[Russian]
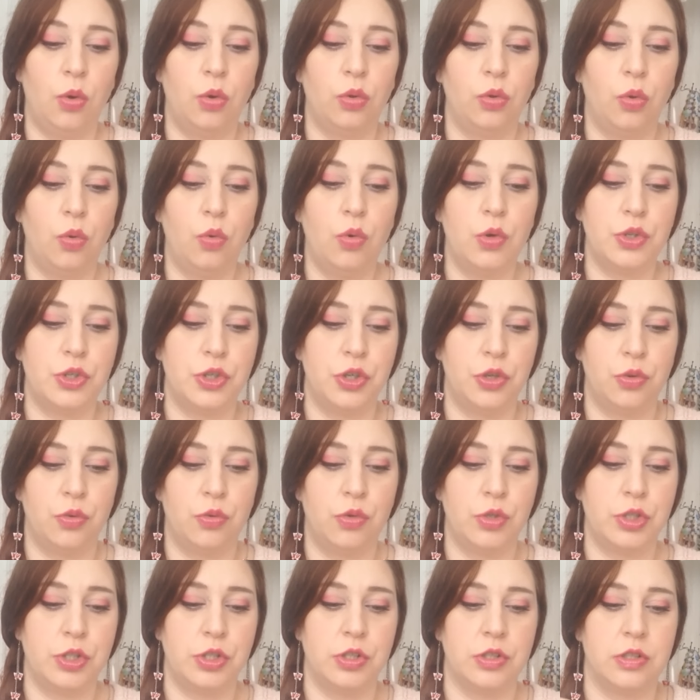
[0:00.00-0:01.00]
Он
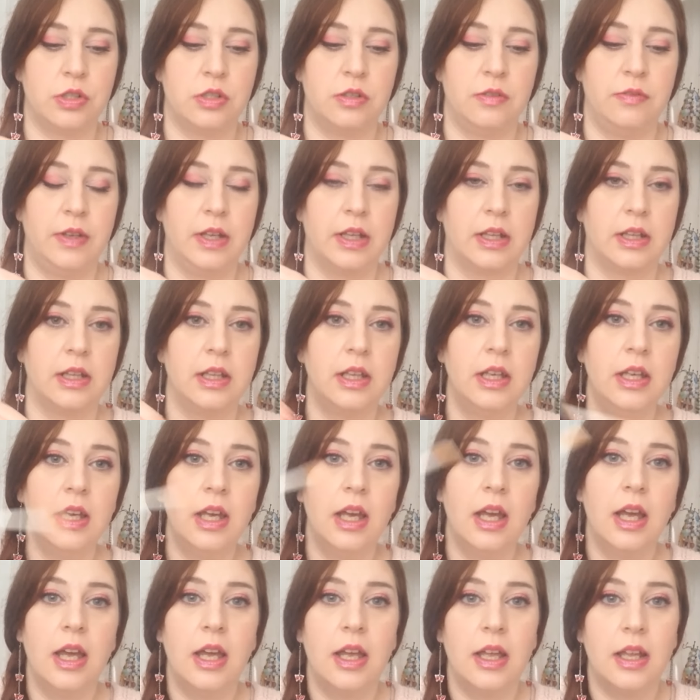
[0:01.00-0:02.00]
очень-очень светлый.
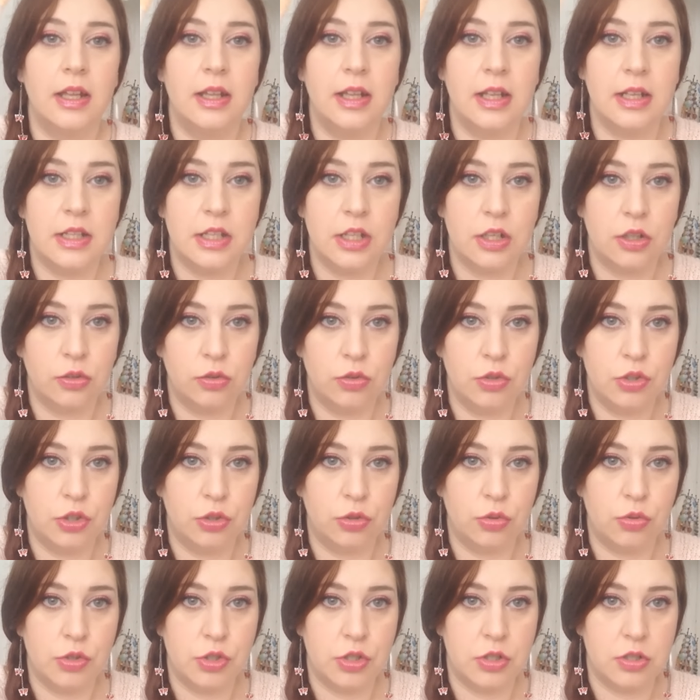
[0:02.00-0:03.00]
Для тех, кто
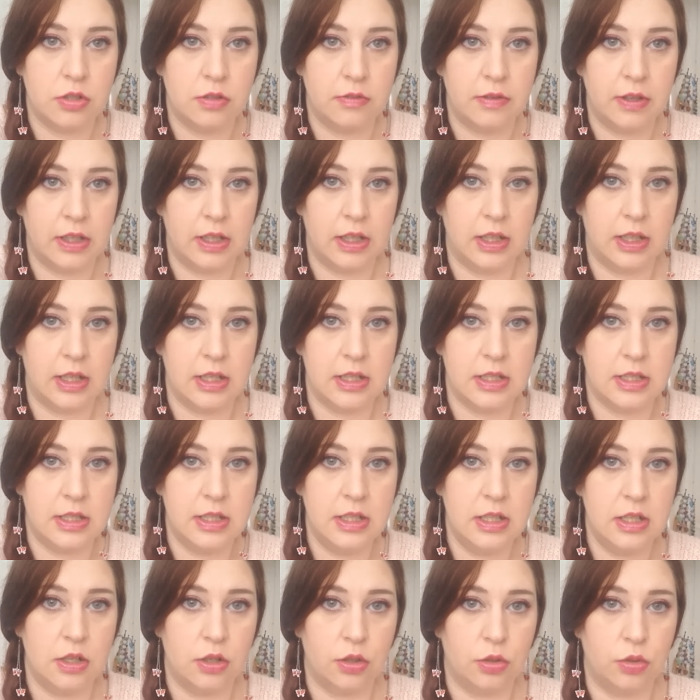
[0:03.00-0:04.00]
ищет очень светлый
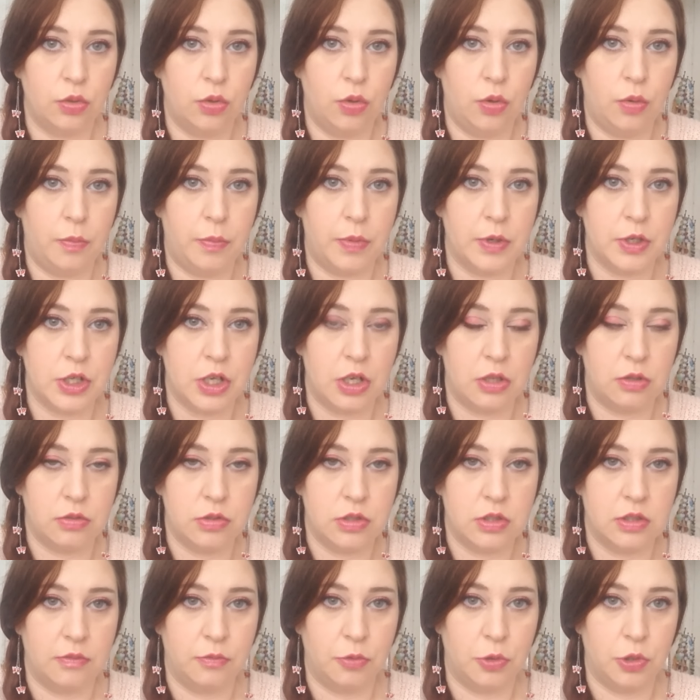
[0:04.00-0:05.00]
консилер, то,
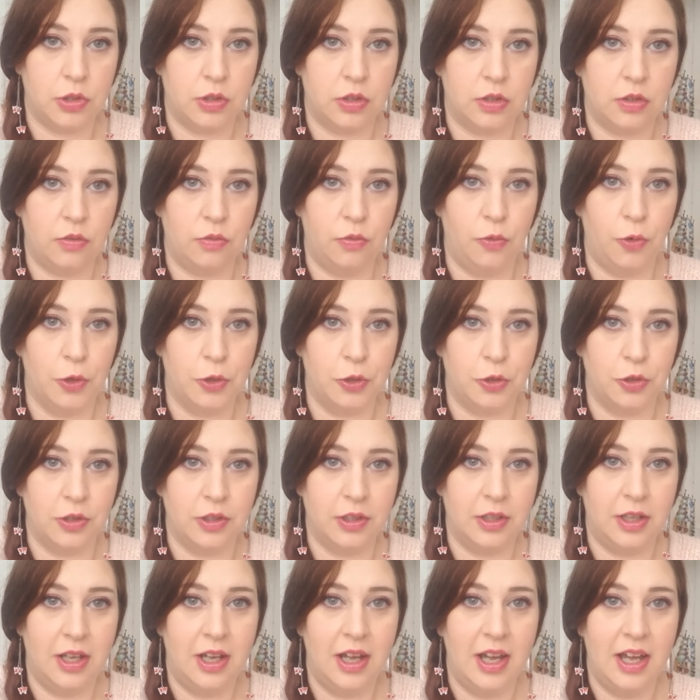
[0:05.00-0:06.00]
пожалуйста, вот, вот
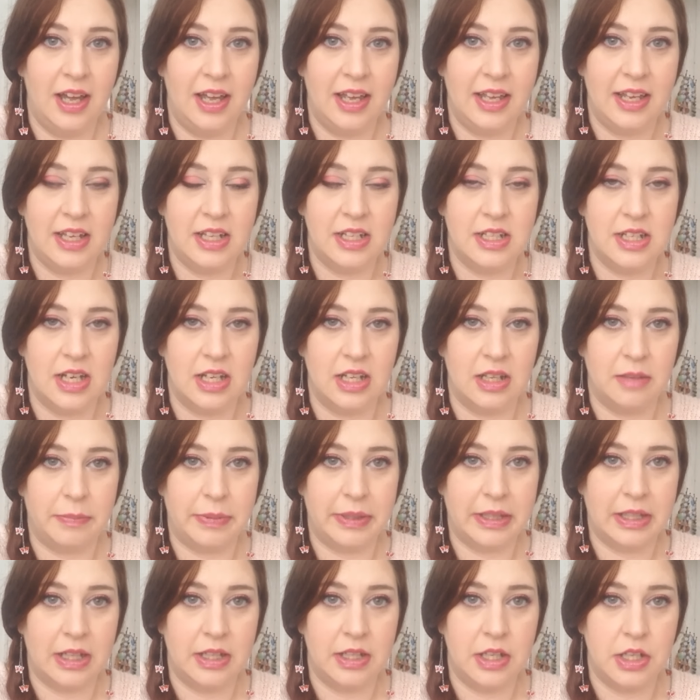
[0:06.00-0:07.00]
он, идеально
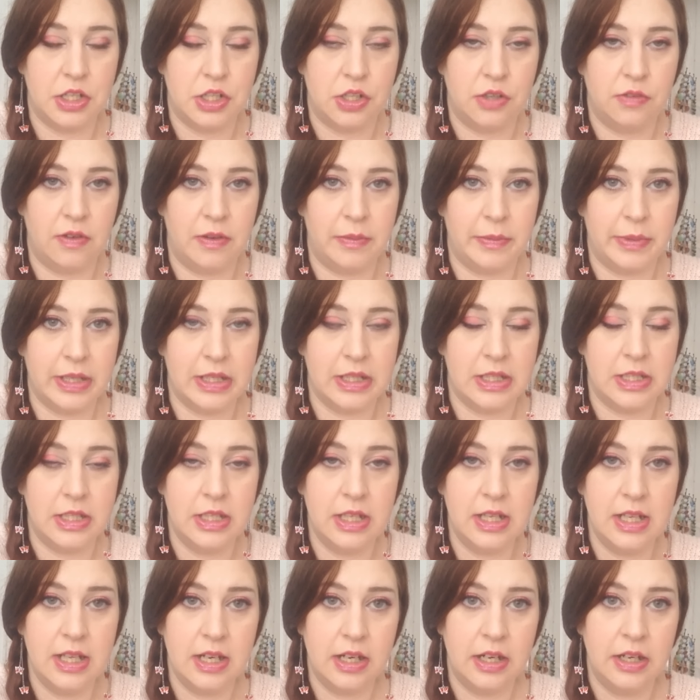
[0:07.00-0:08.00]
подходящий вам
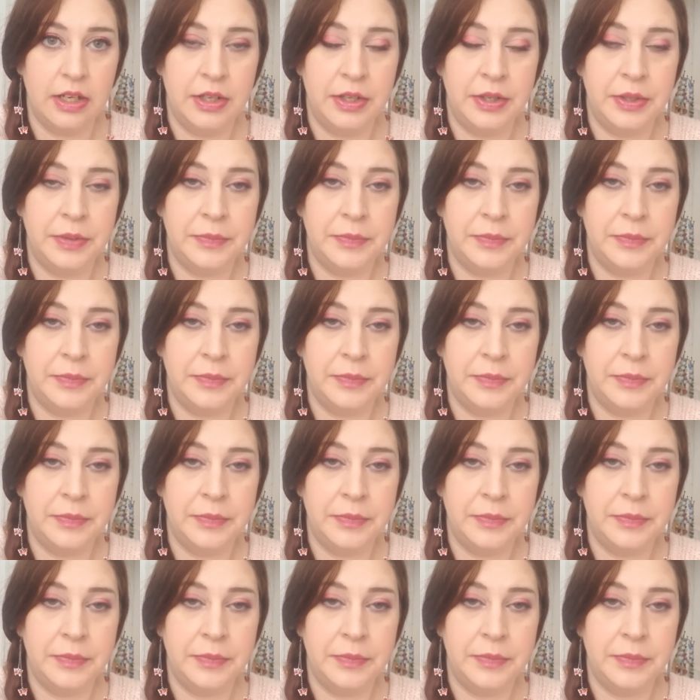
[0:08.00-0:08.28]
консилер.